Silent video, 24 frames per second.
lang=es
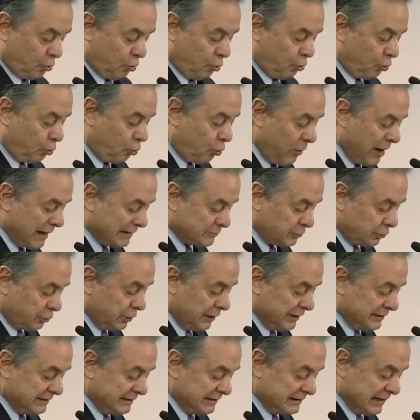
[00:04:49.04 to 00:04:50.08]
Con cuatro
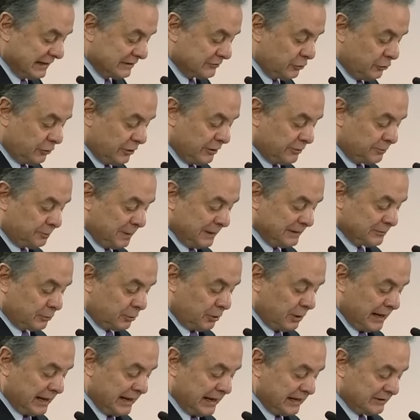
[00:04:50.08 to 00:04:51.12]
licitaciones
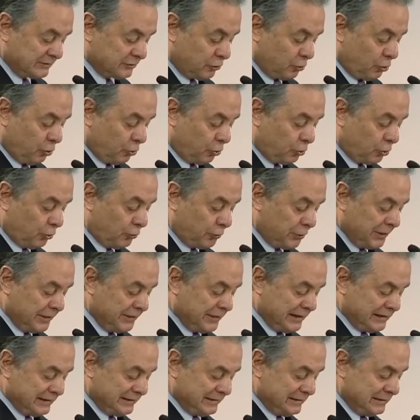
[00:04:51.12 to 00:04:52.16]
petroleras
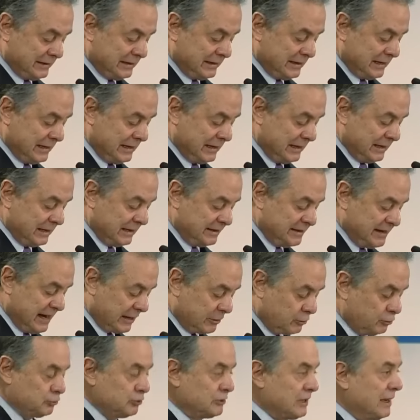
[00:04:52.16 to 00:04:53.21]
concluidas,
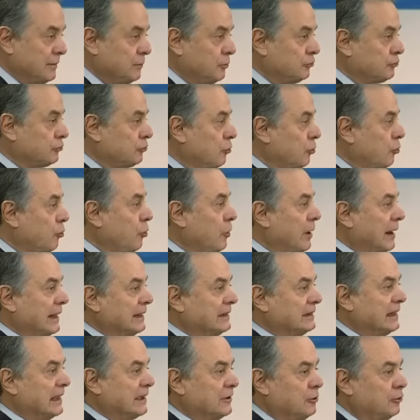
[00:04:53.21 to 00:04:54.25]
ya contamos con
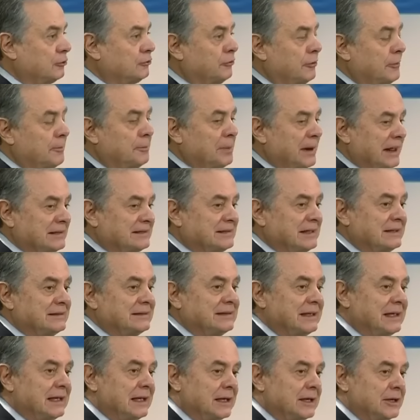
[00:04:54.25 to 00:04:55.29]
48
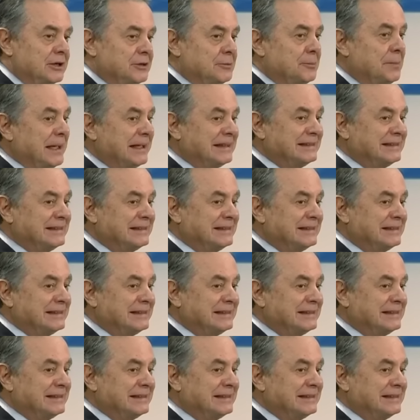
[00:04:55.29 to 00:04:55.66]
empresas y